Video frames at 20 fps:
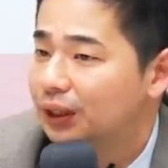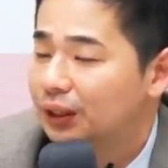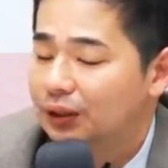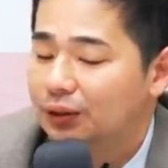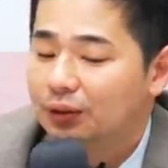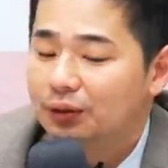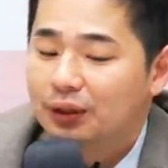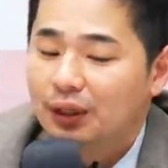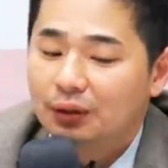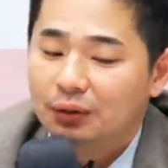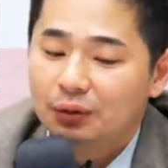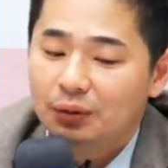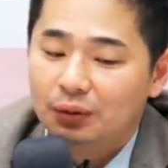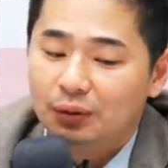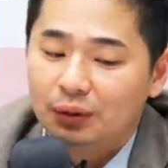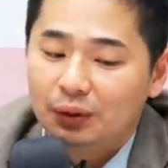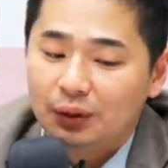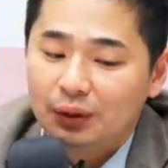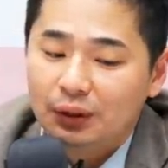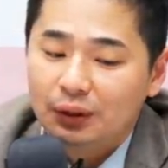
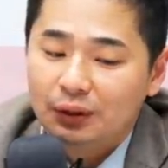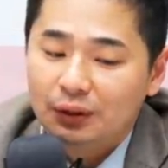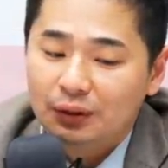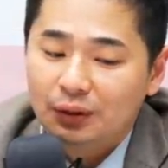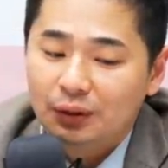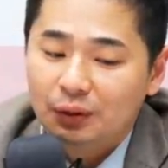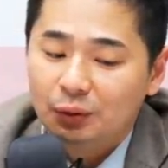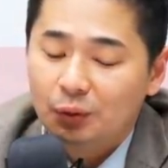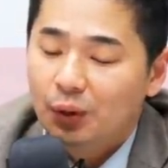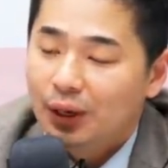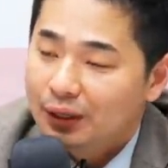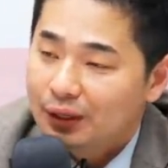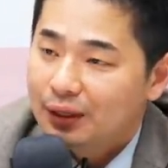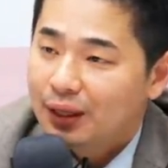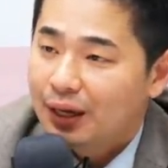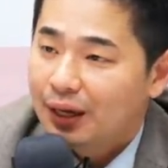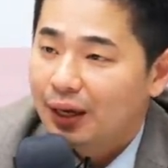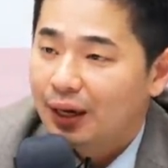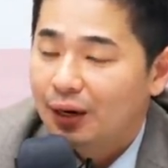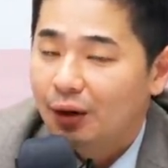그렇다고 이렇게
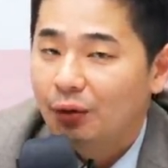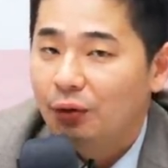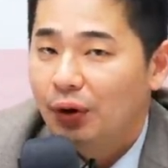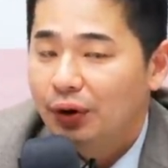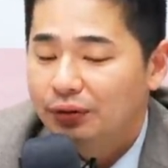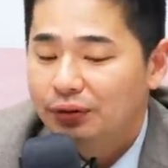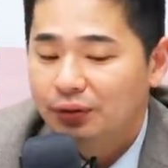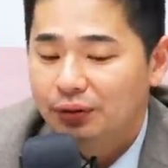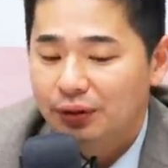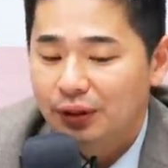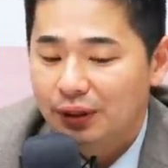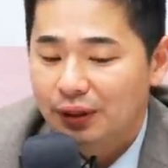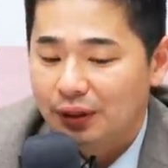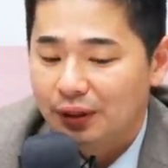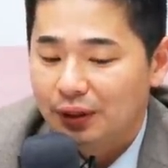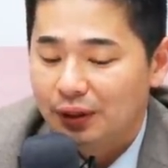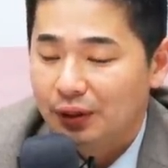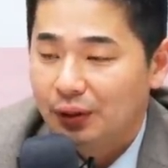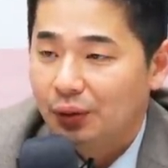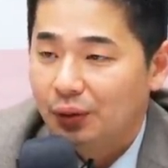좋았다라고 했을 때
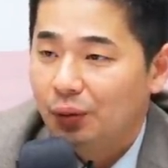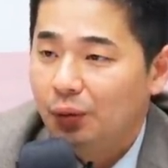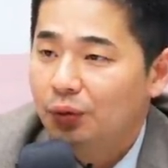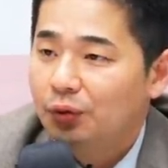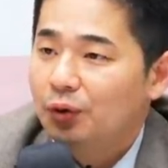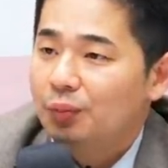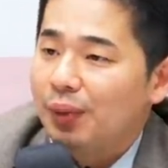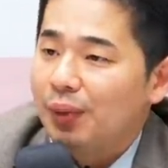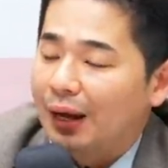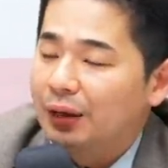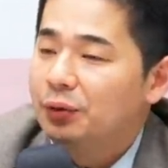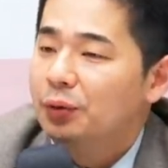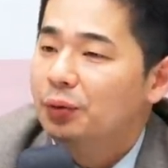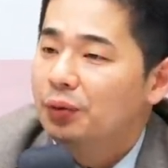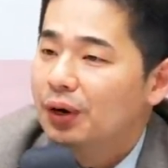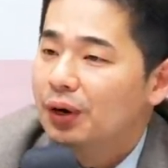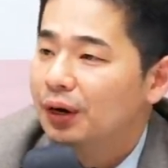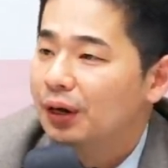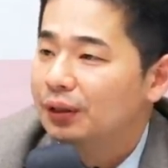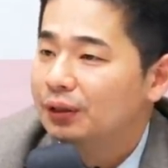오히려 많이
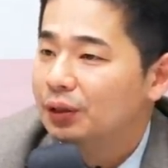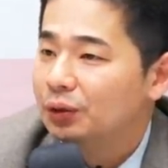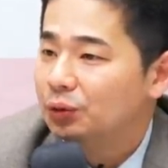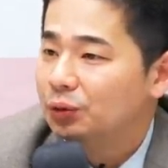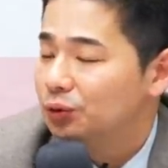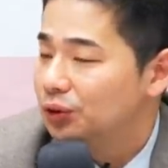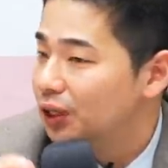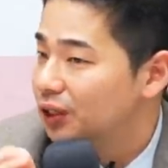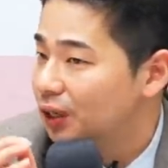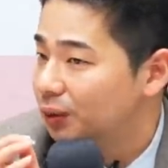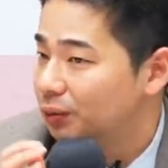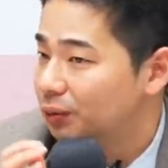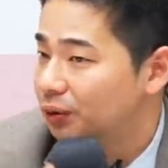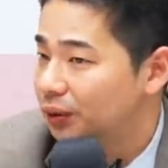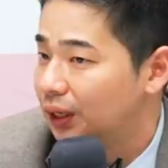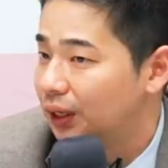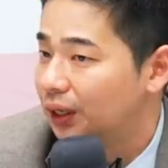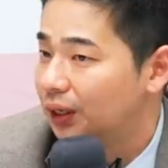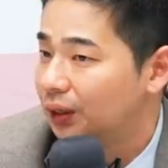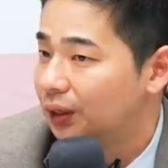올라갈 때
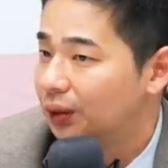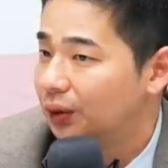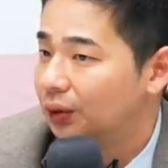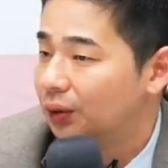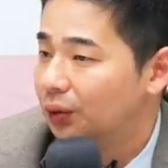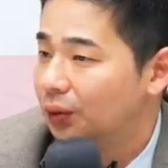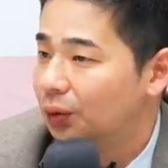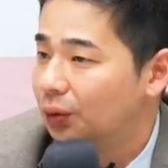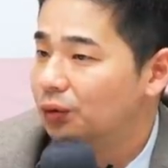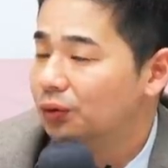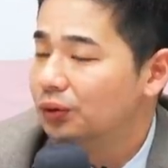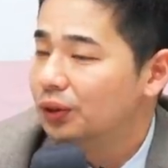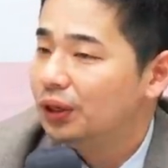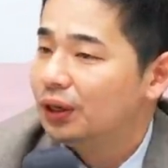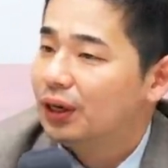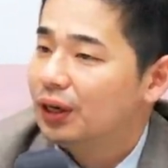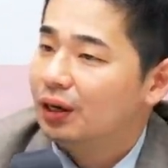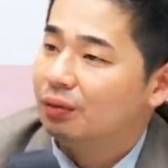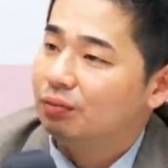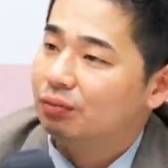쫓아잡거나 네. 혹은
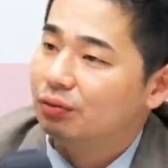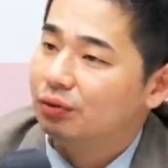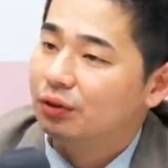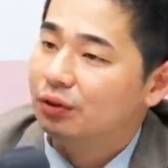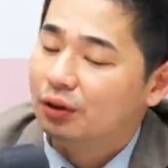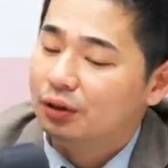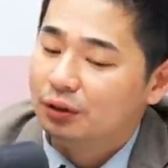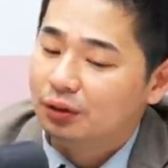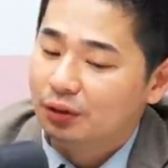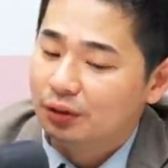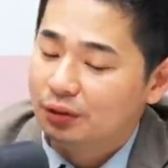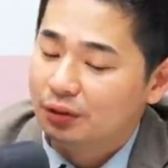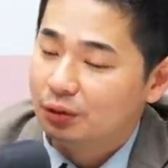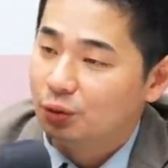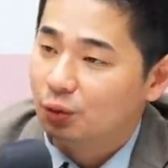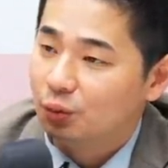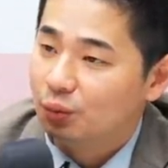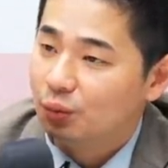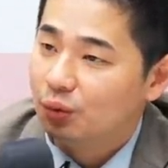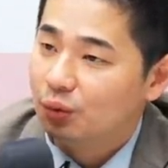내가 물려있던
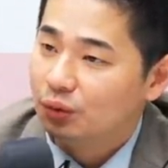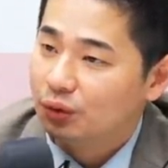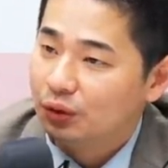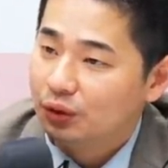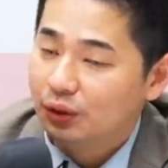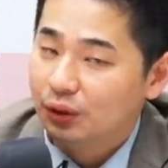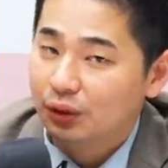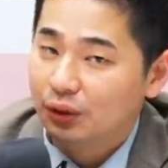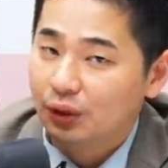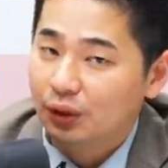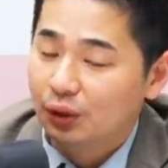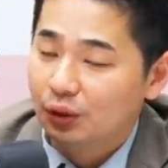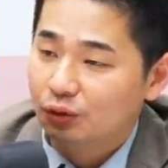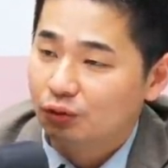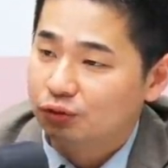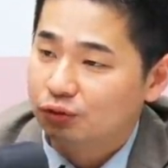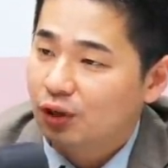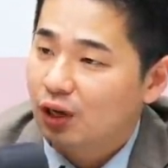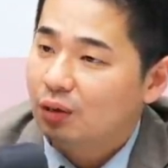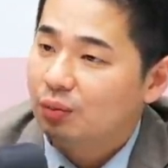종목을
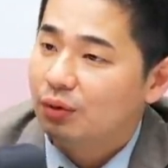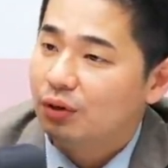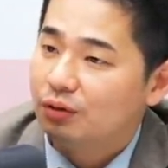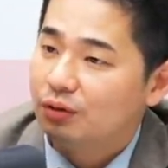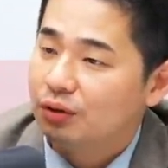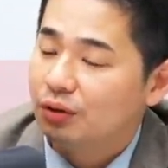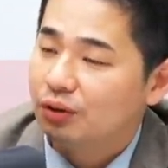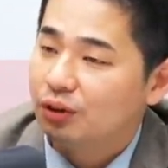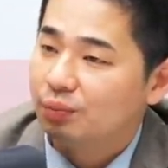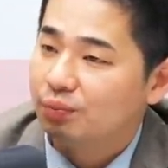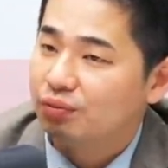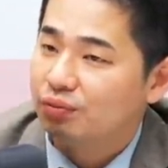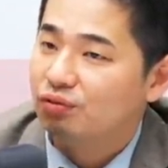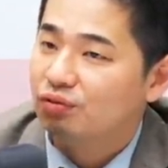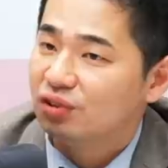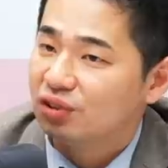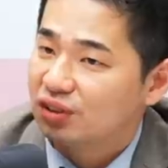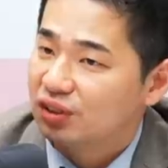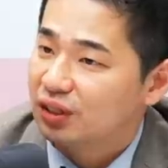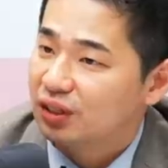추가 매수해서
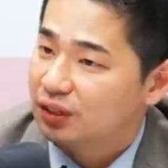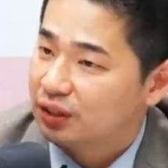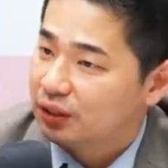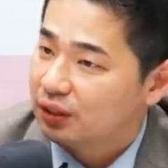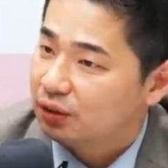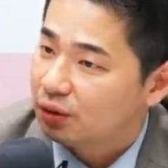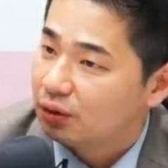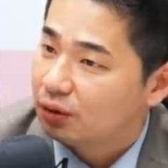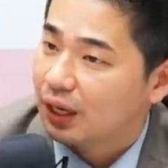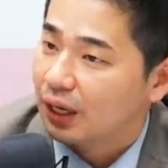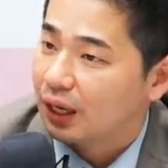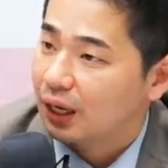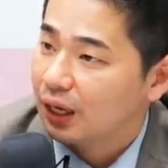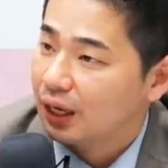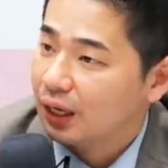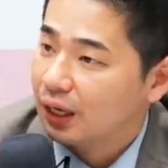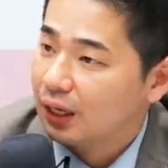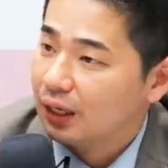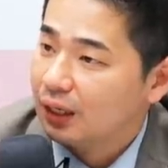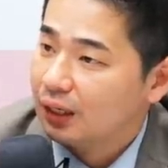비중을 크게 실거나
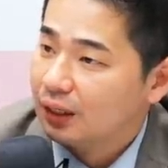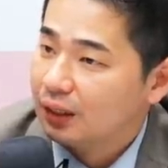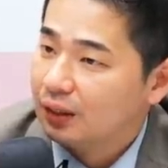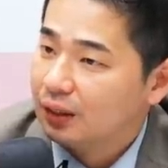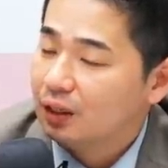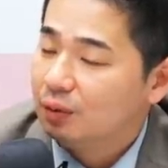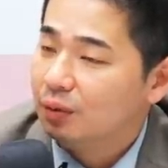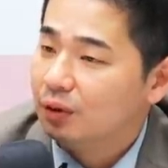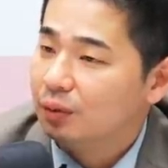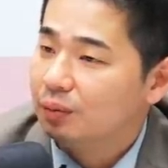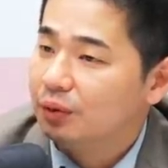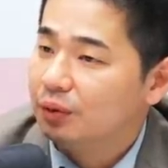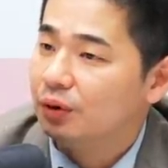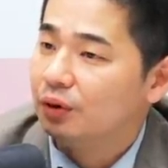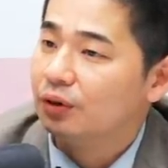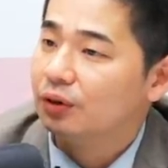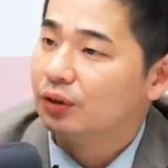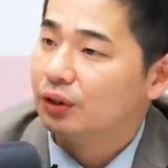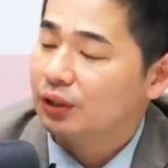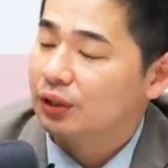음. 그래 버리면
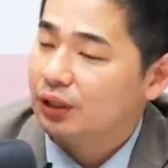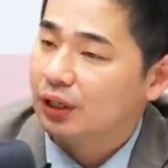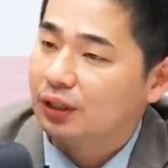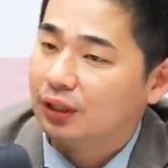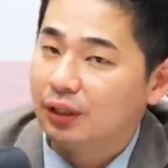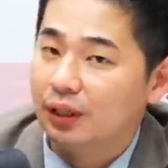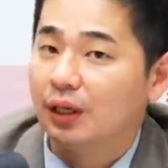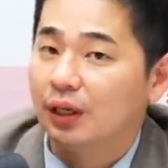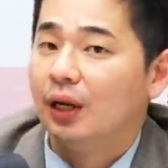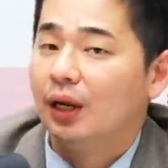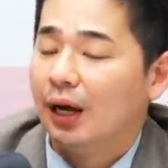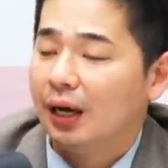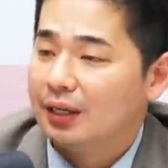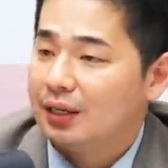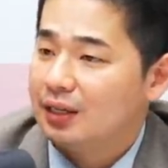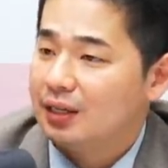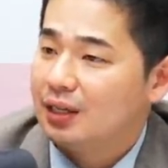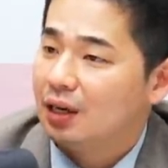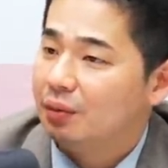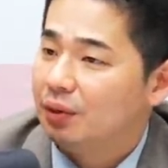여기서 시장이 한
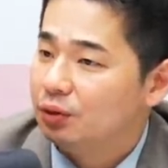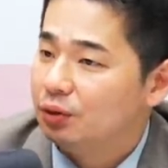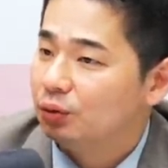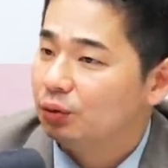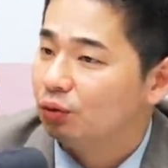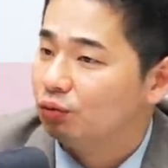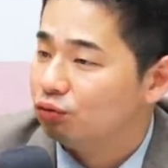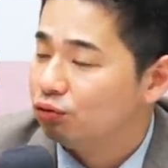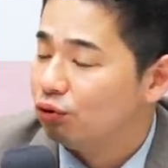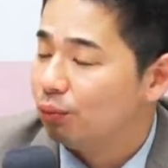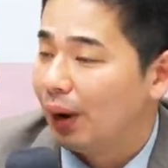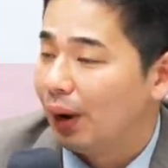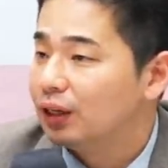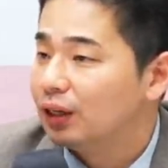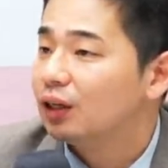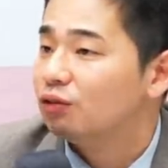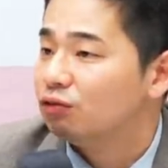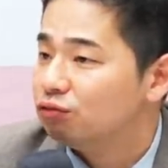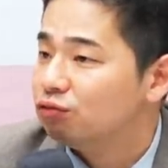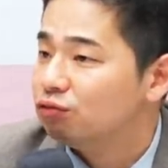2, 3일 정도 누워
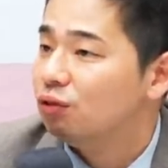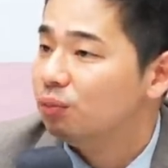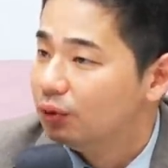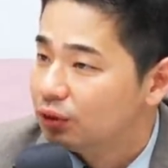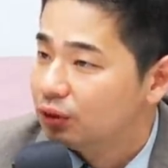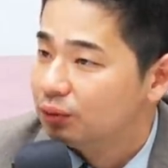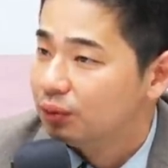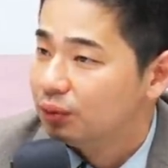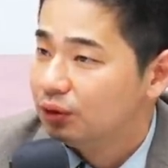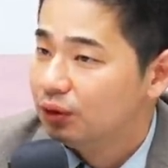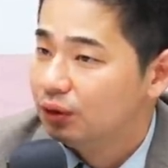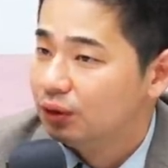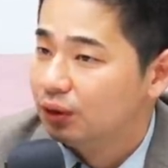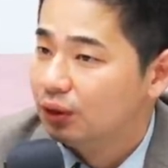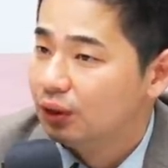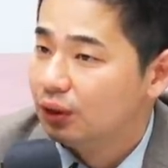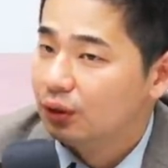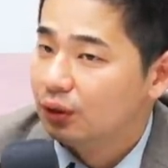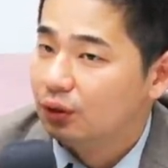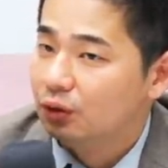만약에 누워 버리면은
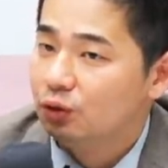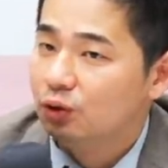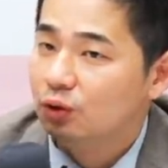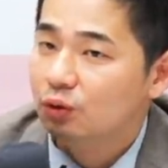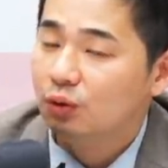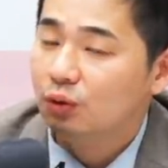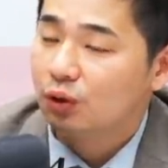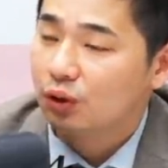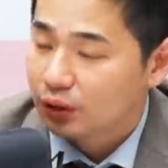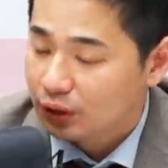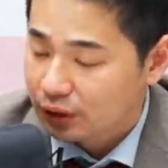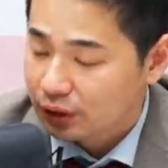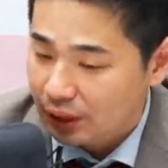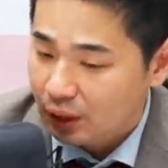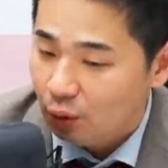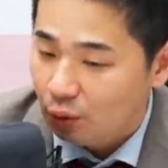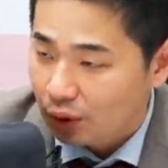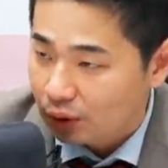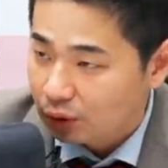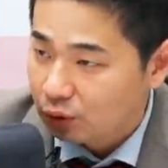음. 그 종목 그
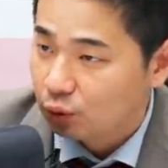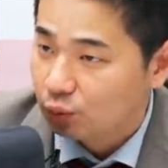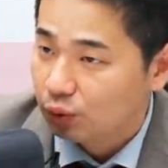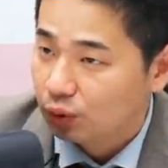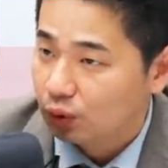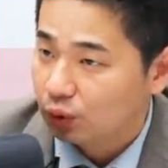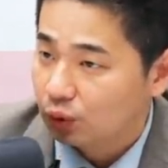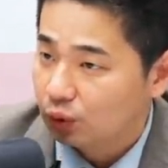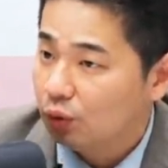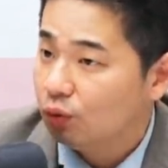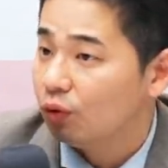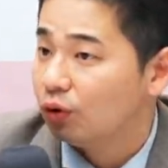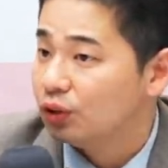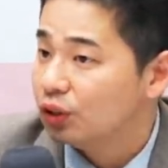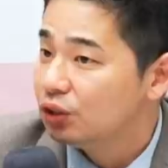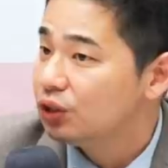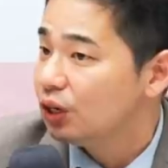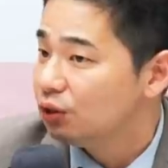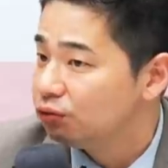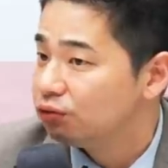세게 올랐던 종목이또
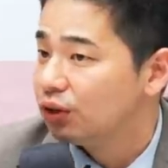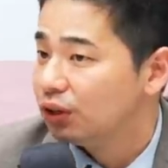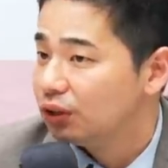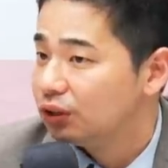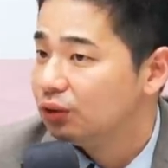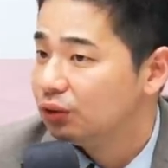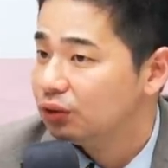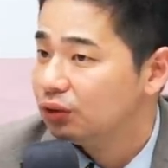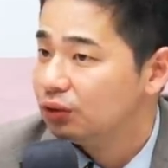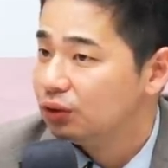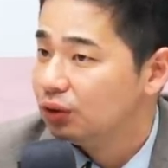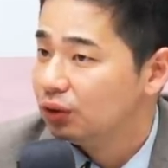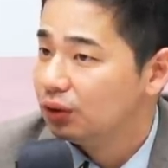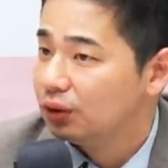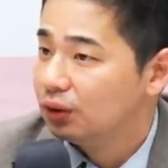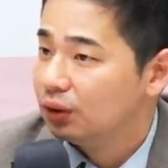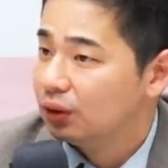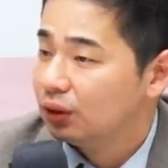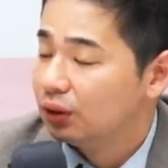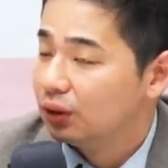원위치 할 수가 있거든요.
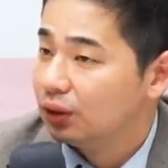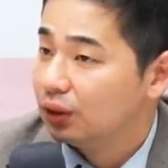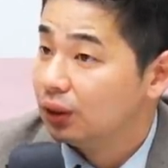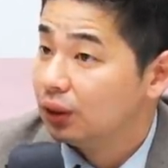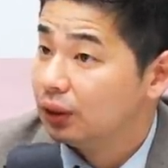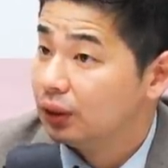네네.